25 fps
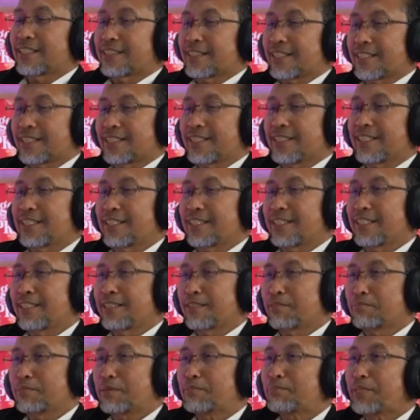
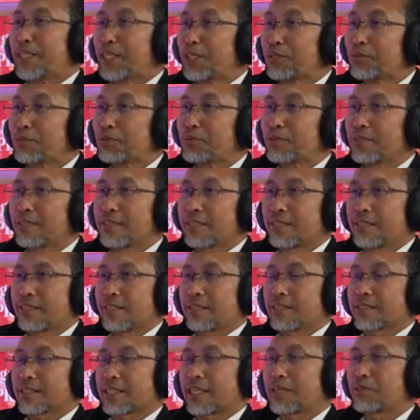terjadi pemilu
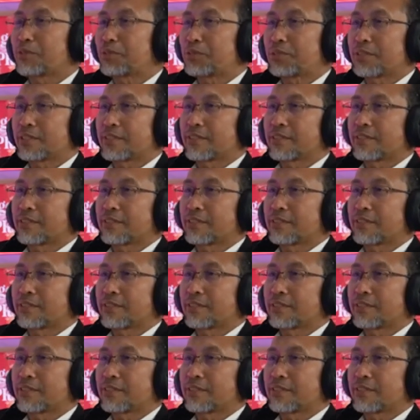tahun